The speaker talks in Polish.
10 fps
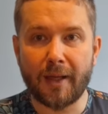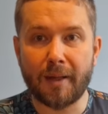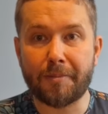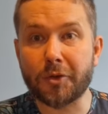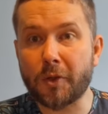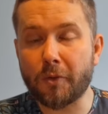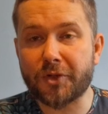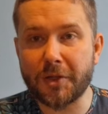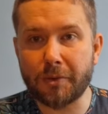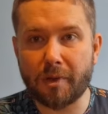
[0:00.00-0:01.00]
Po
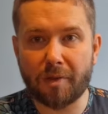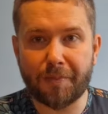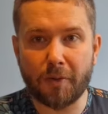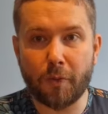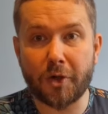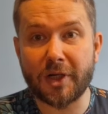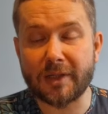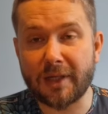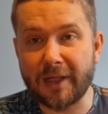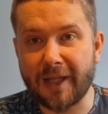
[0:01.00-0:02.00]
dołączeniu do zespołu
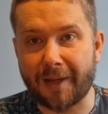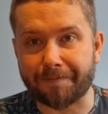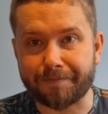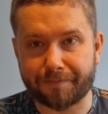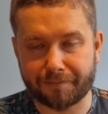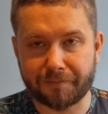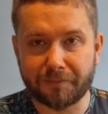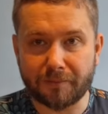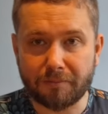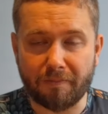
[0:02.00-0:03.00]
Ryszarda Ridla,
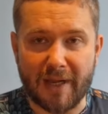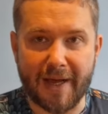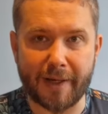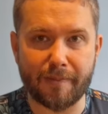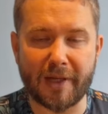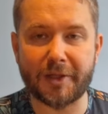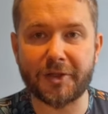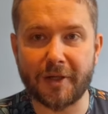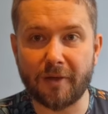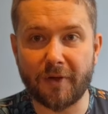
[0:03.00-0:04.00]

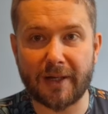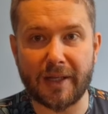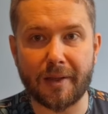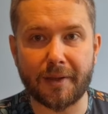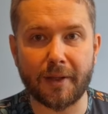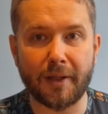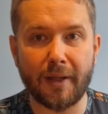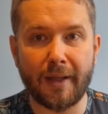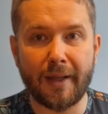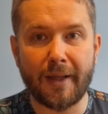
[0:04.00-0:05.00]
charyzmatycznego wokalisty,
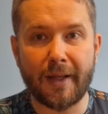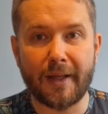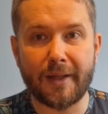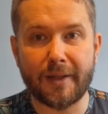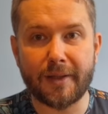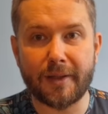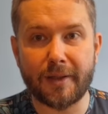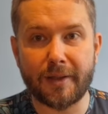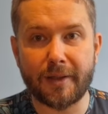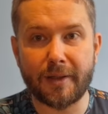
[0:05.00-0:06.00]

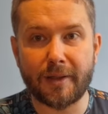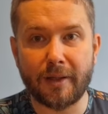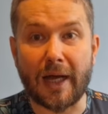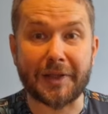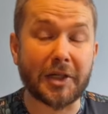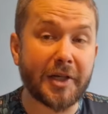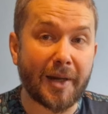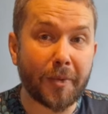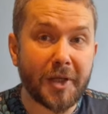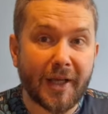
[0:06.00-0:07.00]
e, a także
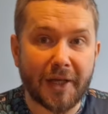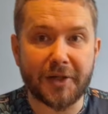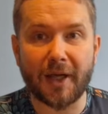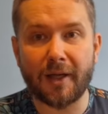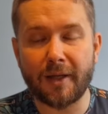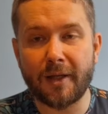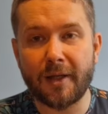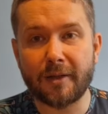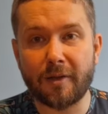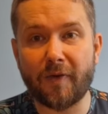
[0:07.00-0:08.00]
harmonikarza,
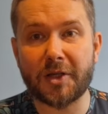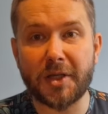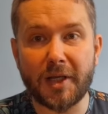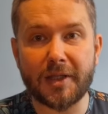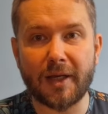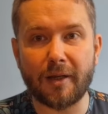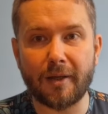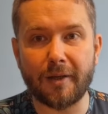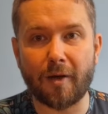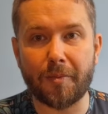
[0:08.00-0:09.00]
to właśnie Riddle
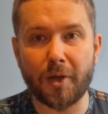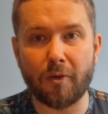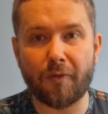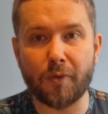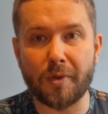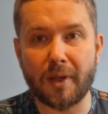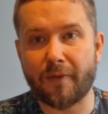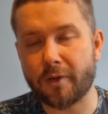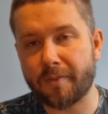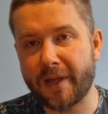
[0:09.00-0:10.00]
e, objął funkcję
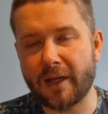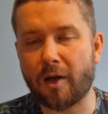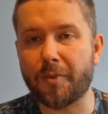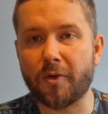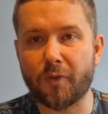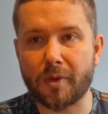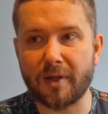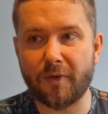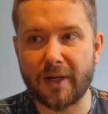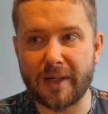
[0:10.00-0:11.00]
frontmana, objął funkcję
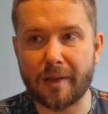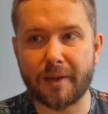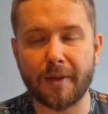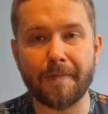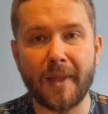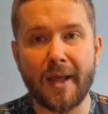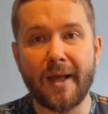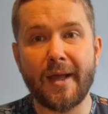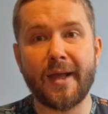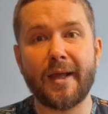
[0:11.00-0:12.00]
wokalisty
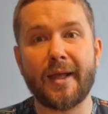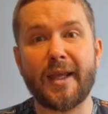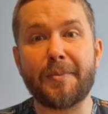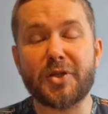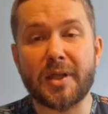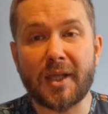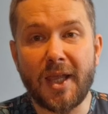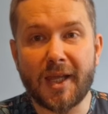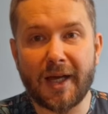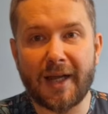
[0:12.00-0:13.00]
i przez
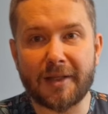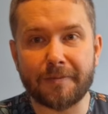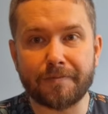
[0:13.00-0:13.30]
kilka lat